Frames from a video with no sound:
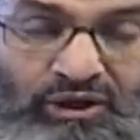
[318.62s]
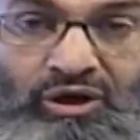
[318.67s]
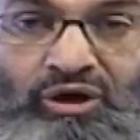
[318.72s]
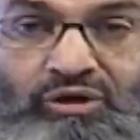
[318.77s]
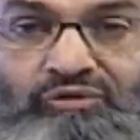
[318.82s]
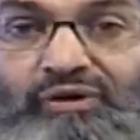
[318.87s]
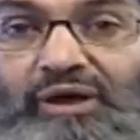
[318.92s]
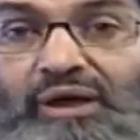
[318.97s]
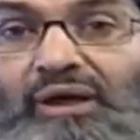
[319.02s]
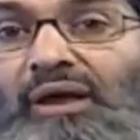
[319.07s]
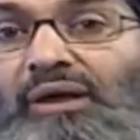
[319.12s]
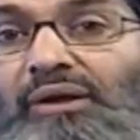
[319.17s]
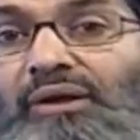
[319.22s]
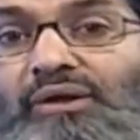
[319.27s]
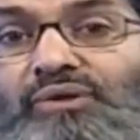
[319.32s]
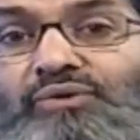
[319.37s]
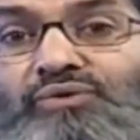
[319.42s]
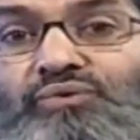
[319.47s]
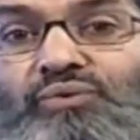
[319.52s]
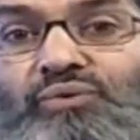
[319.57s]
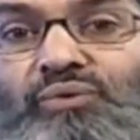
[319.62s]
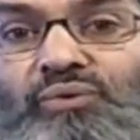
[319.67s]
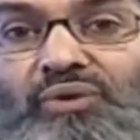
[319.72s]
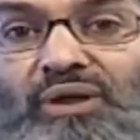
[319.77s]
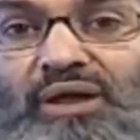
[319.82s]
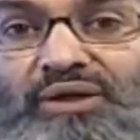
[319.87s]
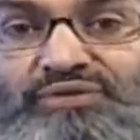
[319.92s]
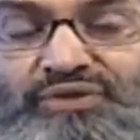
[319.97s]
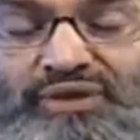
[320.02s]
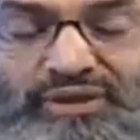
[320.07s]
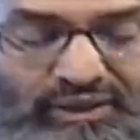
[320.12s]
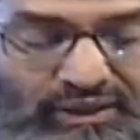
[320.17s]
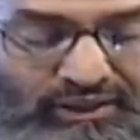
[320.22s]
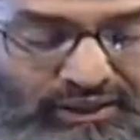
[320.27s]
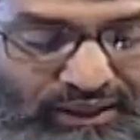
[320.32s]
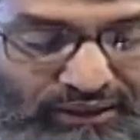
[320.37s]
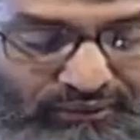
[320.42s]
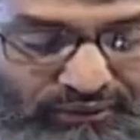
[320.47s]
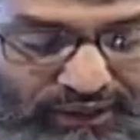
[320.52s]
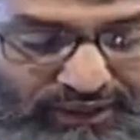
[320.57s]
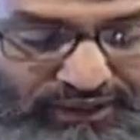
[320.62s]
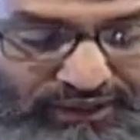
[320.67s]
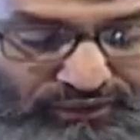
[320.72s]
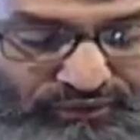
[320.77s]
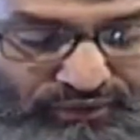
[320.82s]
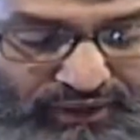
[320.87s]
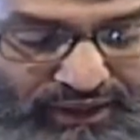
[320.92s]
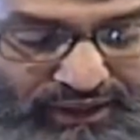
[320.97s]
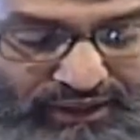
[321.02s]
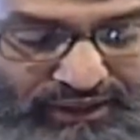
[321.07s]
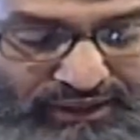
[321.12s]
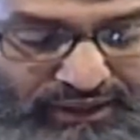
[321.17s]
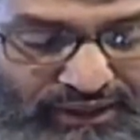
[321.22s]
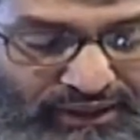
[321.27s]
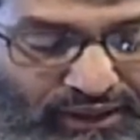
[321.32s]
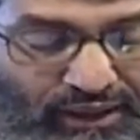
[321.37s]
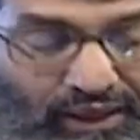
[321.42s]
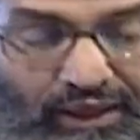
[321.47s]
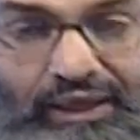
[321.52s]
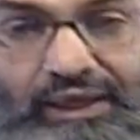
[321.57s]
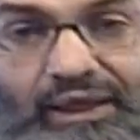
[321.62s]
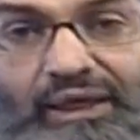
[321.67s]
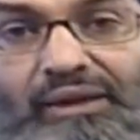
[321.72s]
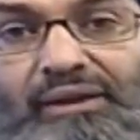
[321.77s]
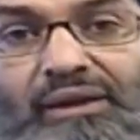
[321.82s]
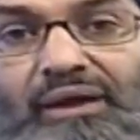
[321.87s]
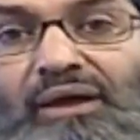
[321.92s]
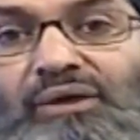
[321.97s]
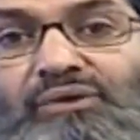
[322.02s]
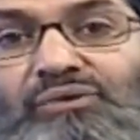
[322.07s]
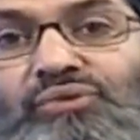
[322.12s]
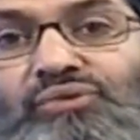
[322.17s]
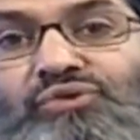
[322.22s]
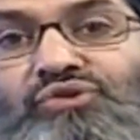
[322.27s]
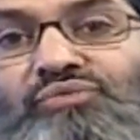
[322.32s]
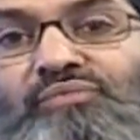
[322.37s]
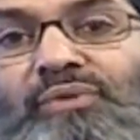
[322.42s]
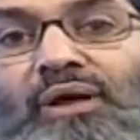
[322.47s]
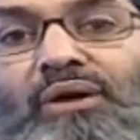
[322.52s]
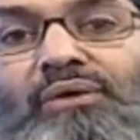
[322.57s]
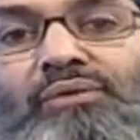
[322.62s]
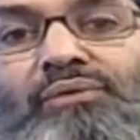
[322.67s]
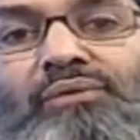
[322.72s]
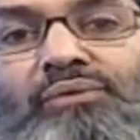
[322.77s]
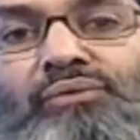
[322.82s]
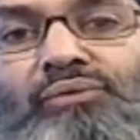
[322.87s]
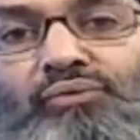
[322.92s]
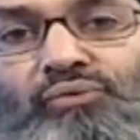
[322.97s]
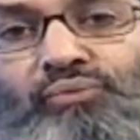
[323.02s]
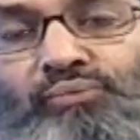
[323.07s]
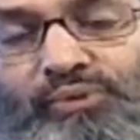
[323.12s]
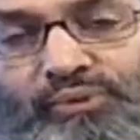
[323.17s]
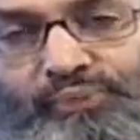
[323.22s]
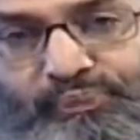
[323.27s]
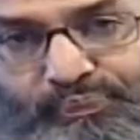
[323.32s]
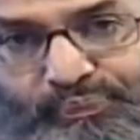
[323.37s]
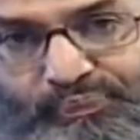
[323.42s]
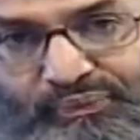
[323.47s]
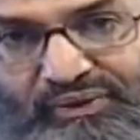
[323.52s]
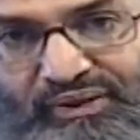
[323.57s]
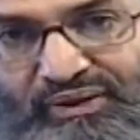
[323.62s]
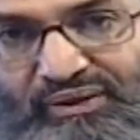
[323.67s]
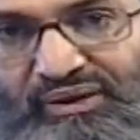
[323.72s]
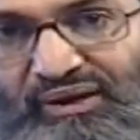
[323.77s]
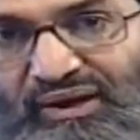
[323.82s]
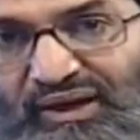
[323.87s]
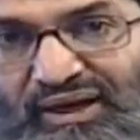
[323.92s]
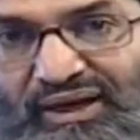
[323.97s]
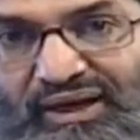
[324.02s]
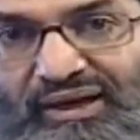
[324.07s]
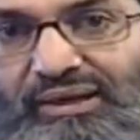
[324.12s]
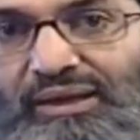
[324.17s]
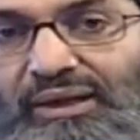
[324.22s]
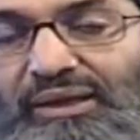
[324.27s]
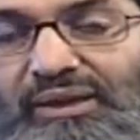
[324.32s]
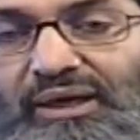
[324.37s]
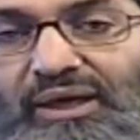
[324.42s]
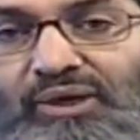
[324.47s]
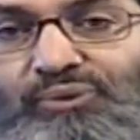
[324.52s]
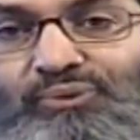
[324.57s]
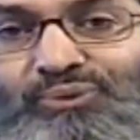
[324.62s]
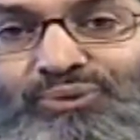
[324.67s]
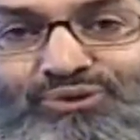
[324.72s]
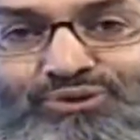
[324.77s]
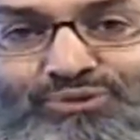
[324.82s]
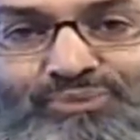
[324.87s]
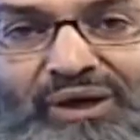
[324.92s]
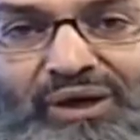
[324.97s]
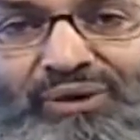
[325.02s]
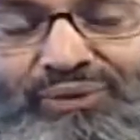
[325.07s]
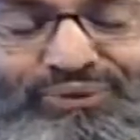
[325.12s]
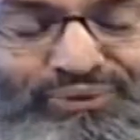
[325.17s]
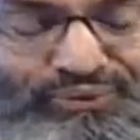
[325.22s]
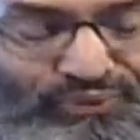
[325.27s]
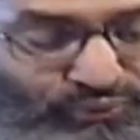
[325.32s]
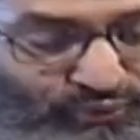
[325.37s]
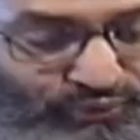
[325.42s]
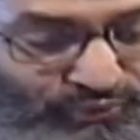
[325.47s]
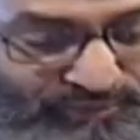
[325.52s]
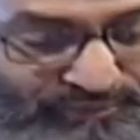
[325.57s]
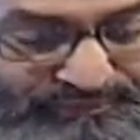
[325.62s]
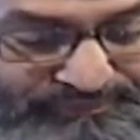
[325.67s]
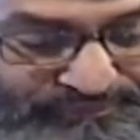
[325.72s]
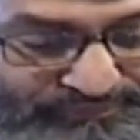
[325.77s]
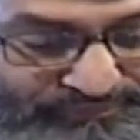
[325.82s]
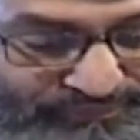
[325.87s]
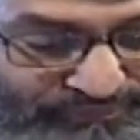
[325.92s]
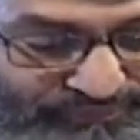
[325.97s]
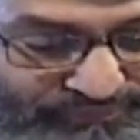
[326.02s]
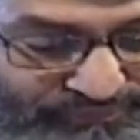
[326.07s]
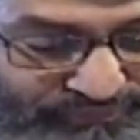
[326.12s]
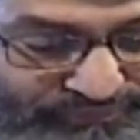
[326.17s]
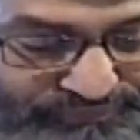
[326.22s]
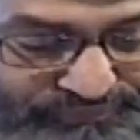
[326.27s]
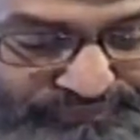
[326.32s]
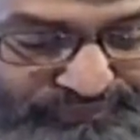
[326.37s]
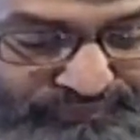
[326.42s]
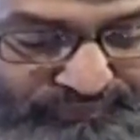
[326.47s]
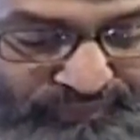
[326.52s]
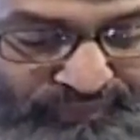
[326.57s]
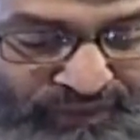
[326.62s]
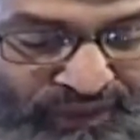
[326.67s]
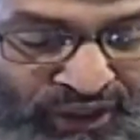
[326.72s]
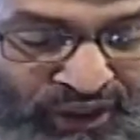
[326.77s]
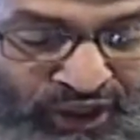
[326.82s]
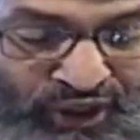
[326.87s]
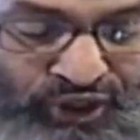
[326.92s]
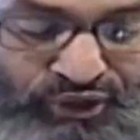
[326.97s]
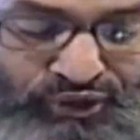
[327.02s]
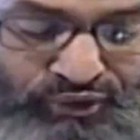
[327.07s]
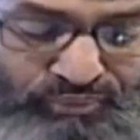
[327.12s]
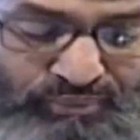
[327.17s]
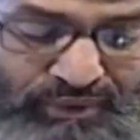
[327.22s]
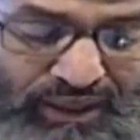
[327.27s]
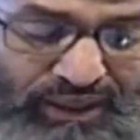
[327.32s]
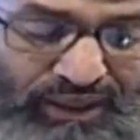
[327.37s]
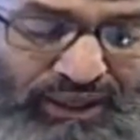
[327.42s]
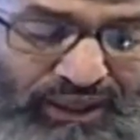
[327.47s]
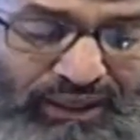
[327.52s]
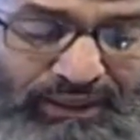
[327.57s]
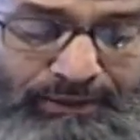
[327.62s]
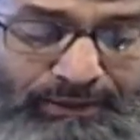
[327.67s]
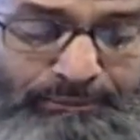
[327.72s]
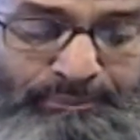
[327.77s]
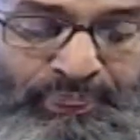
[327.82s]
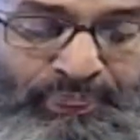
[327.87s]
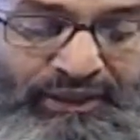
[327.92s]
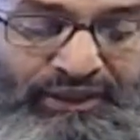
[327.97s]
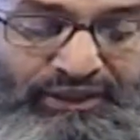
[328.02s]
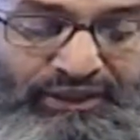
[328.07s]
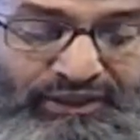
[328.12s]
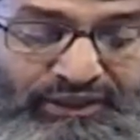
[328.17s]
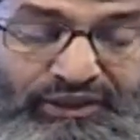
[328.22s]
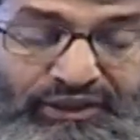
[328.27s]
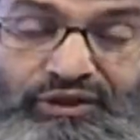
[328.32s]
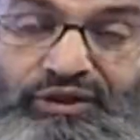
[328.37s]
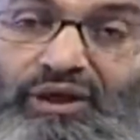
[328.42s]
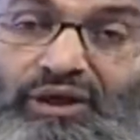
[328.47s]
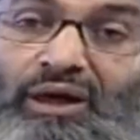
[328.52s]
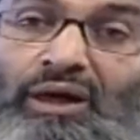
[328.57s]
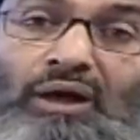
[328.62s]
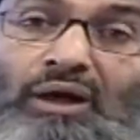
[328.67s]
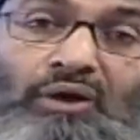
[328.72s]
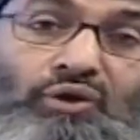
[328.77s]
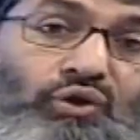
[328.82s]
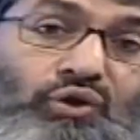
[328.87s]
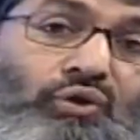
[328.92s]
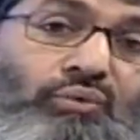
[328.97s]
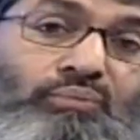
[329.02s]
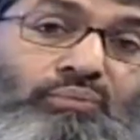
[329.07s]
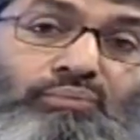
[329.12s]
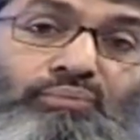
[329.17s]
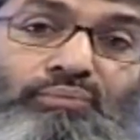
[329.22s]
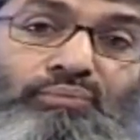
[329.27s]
فقال رسول الله صلى الله عليه وآله هكذا تجمع الذنوب هكذا تجمع الذنوب ثم قال إياكم